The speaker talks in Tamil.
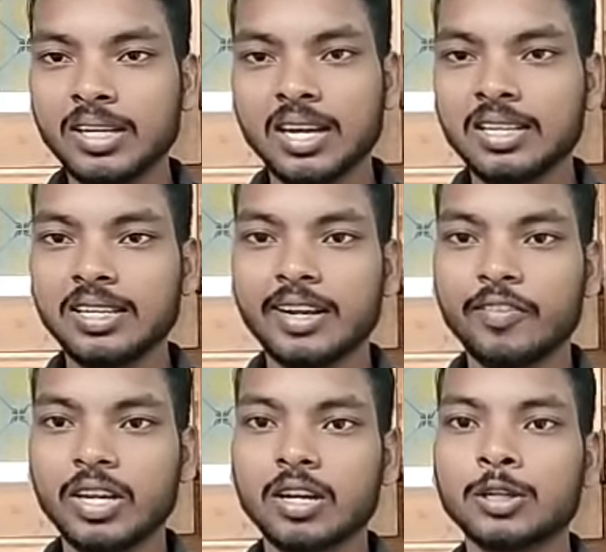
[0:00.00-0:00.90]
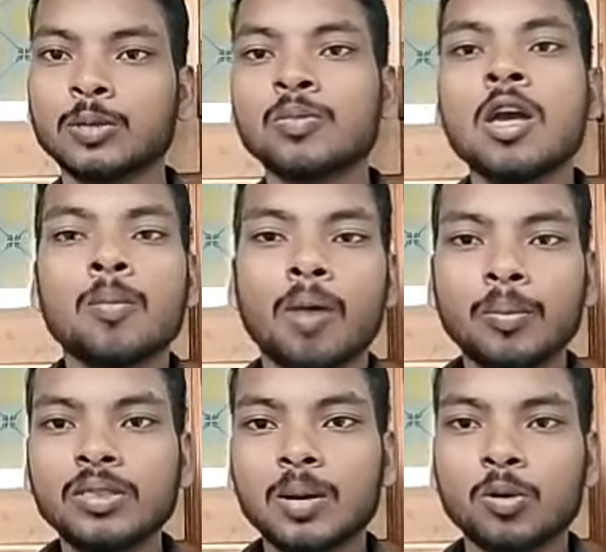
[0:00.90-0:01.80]
மினாலினி ரவி ஆகட்டும்
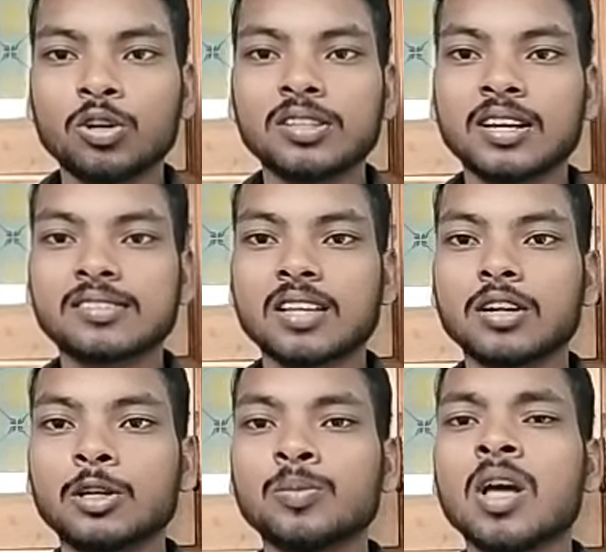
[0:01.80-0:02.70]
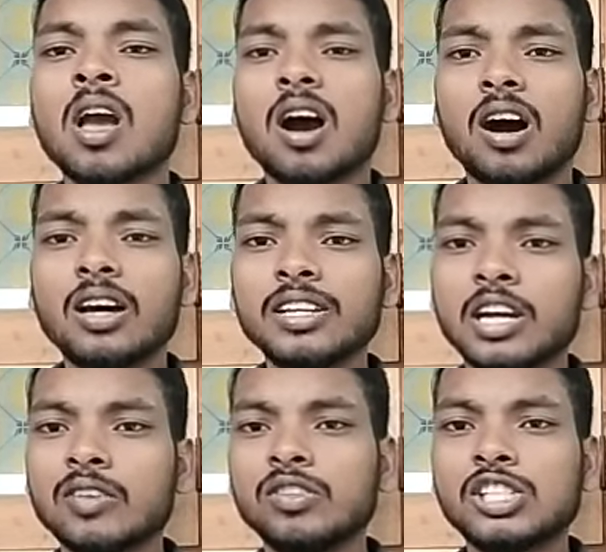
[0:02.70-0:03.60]
மம்தா மோகன்தாஸ் ஆகட்டும்
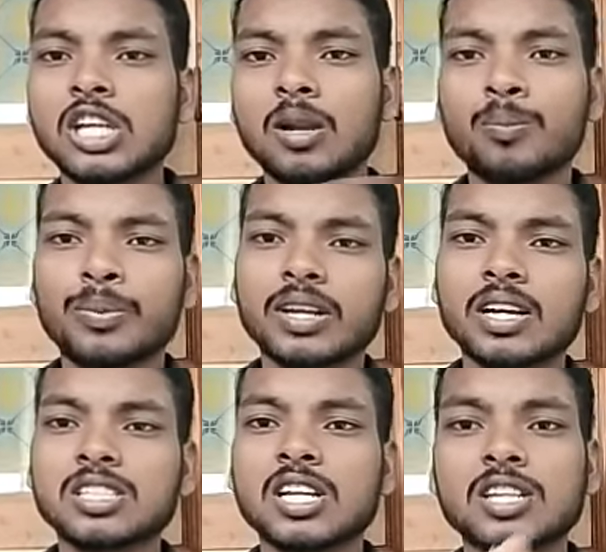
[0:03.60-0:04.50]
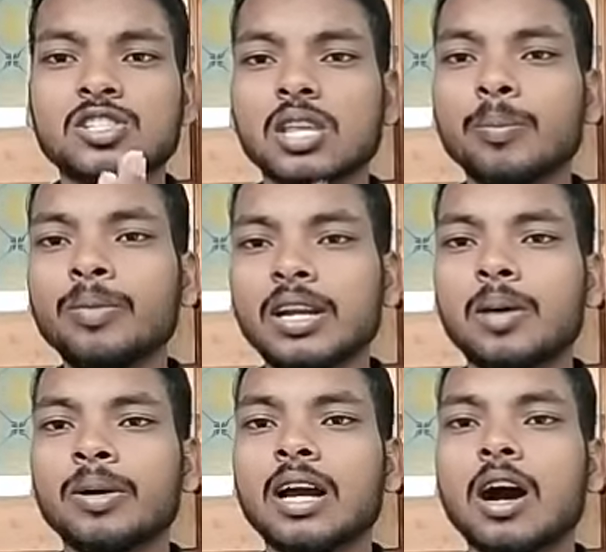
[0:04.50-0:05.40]
ஆர்யா விஷால் பிரகாஷ் ராஜ் தம்பி
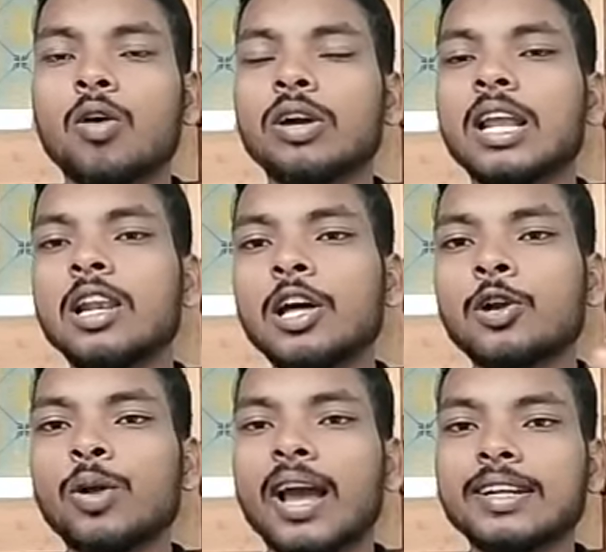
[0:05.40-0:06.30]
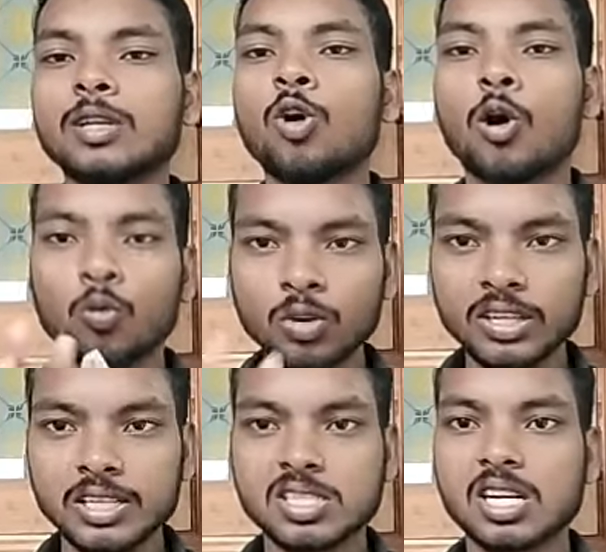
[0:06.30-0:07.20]
ராமையா அவங்க எல்லாரோட ஆக்டிங்கும்
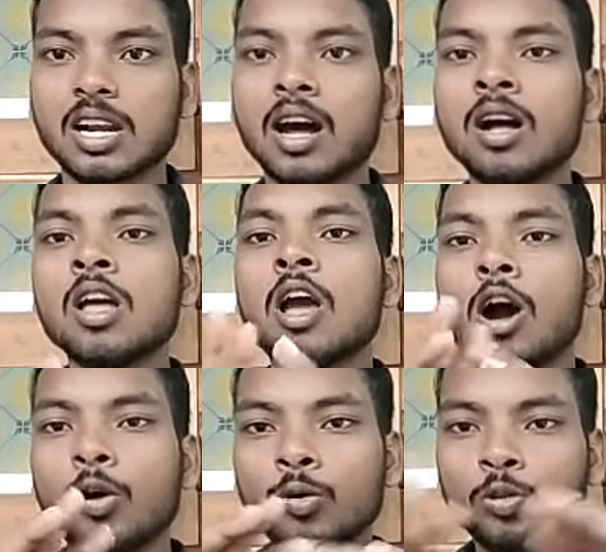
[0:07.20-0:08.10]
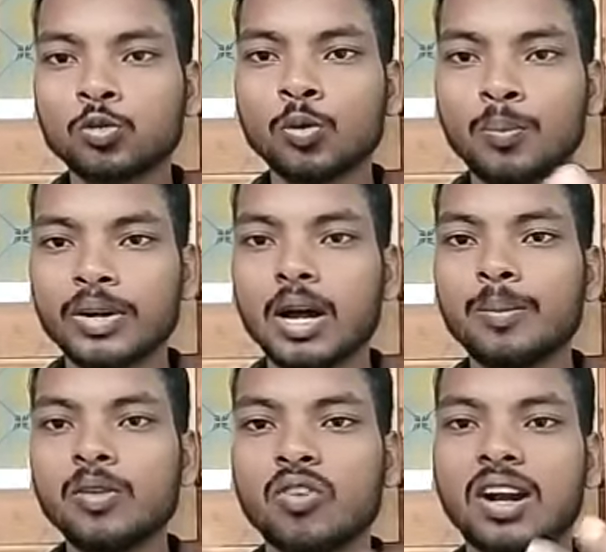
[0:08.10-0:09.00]
அவ்வளோ நேச்சுரலாக அவ்வளோ
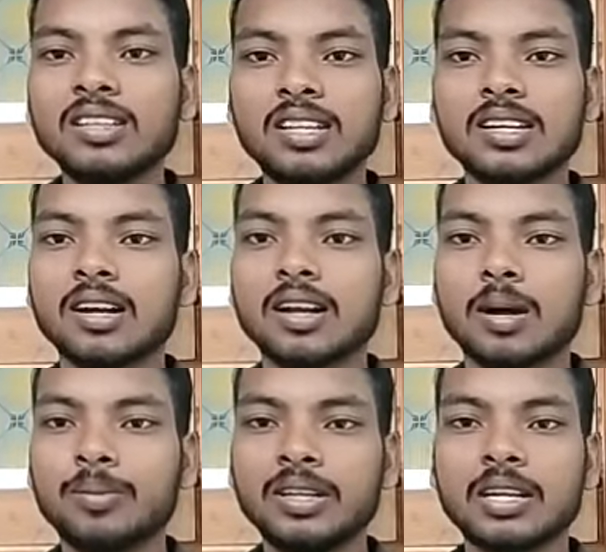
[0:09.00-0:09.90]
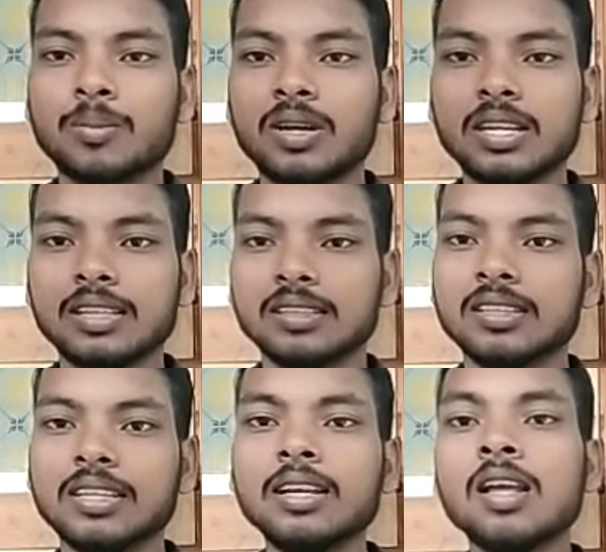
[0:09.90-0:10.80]
சூப்பராக அப்படியே வாழ்ந்திருக்காங்க அப்படின்ற மாதிரி
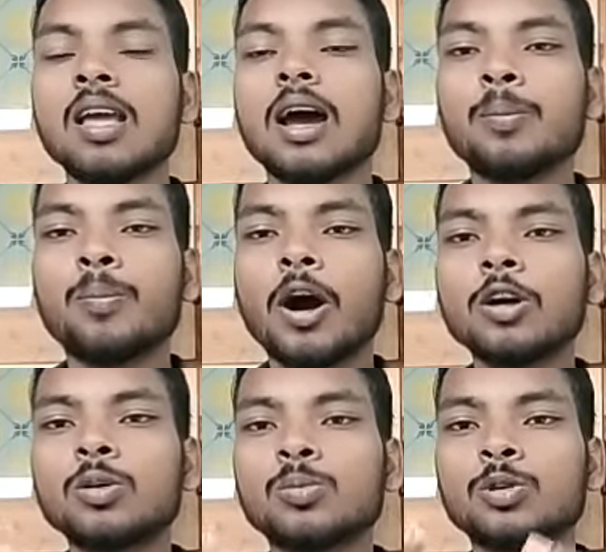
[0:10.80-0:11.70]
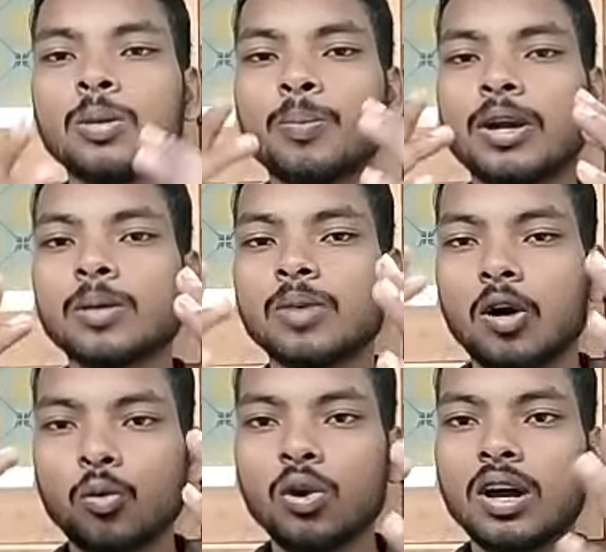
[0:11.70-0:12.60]
இருந்தது அண்ட் பார்க்கும்போது படம்
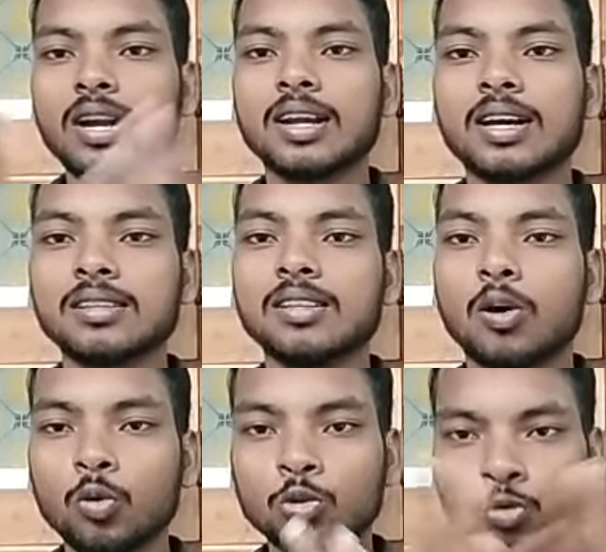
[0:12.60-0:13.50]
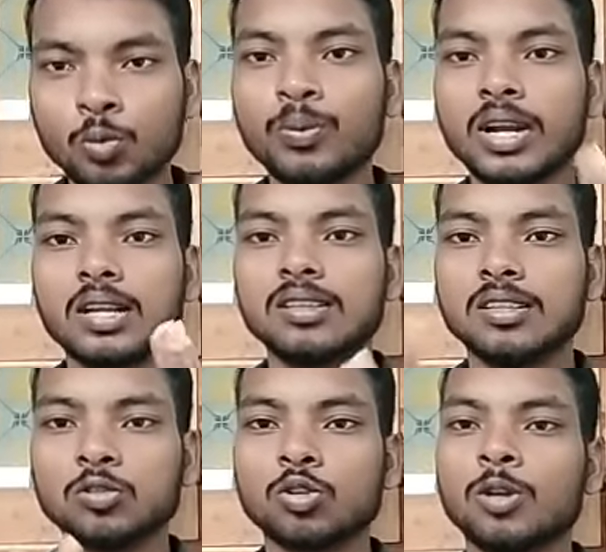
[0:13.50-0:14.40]
அவ்வளோ அழகாக இருந்தது அவ்வளோ சூப்பராக
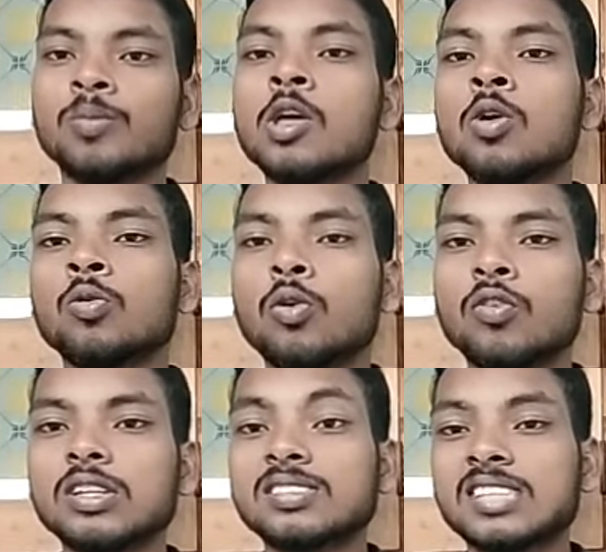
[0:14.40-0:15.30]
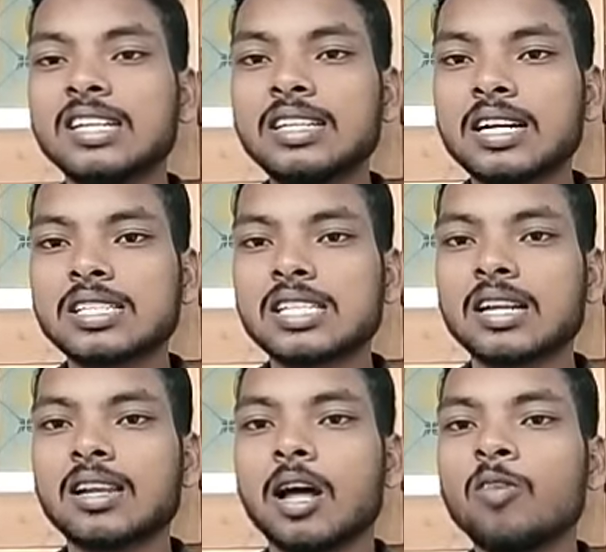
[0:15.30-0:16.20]
இருந்ததுன்னு சொல்லும் ஒவ்வொரு ஸ்டன்
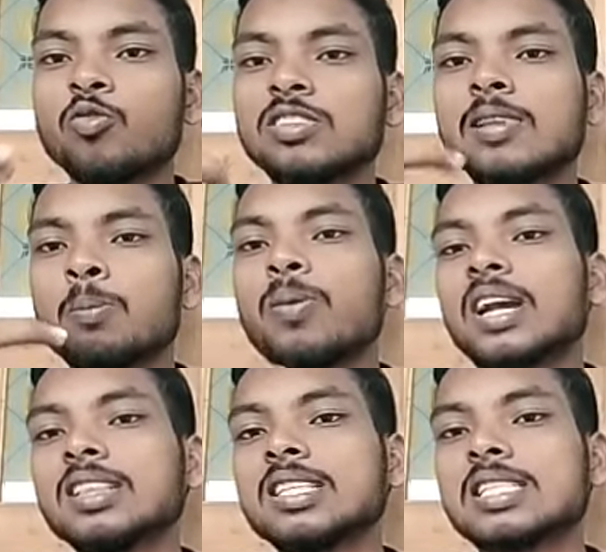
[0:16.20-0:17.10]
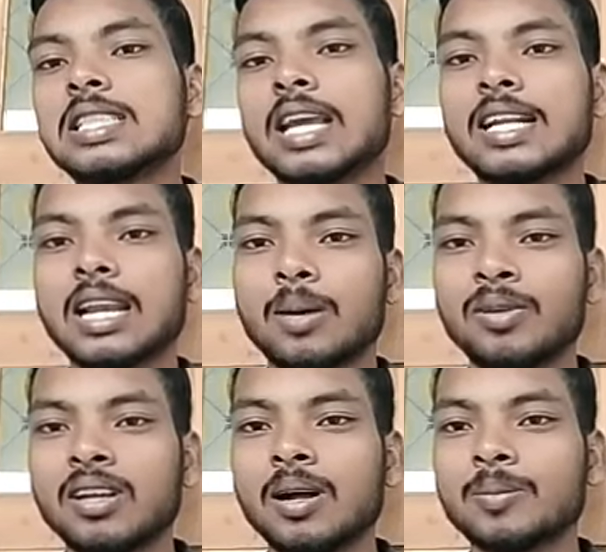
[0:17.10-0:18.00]
காட்சிகள்லாம் விசு பறந்துச்சு தேட்டரில்
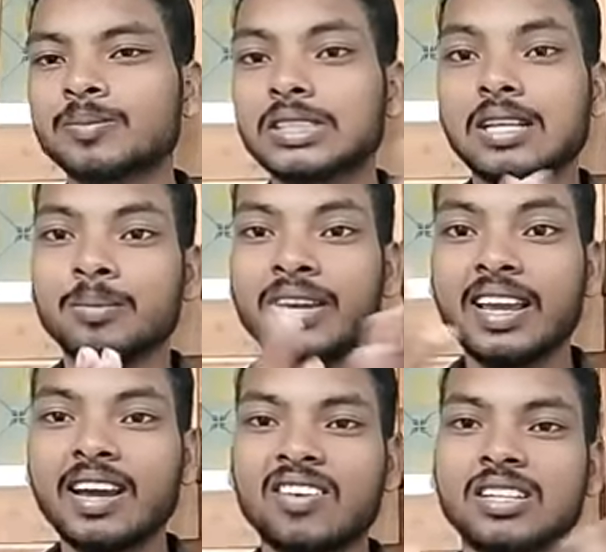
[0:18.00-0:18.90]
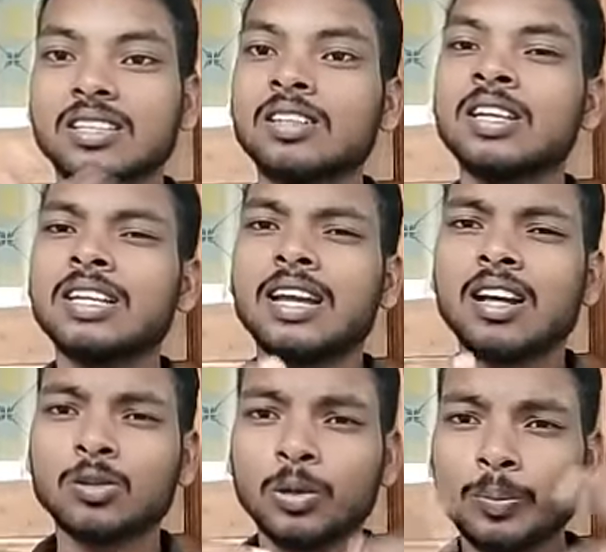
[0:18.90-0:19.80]
அப்படின்னா அது மிகையாவாது
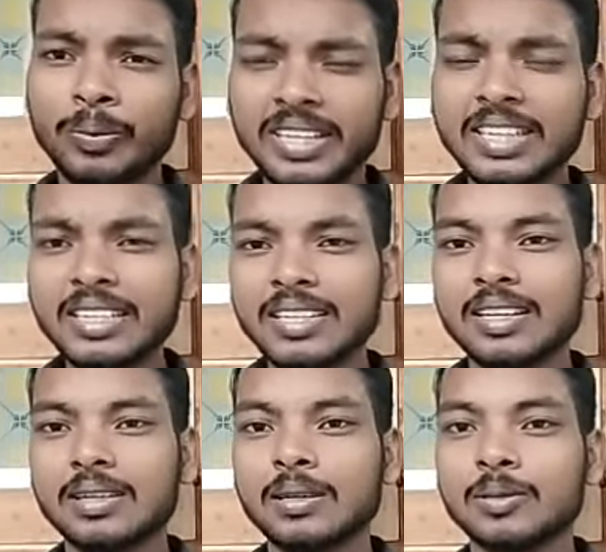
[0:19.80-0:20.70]
ஏன்னா அது ஒரு பெரிய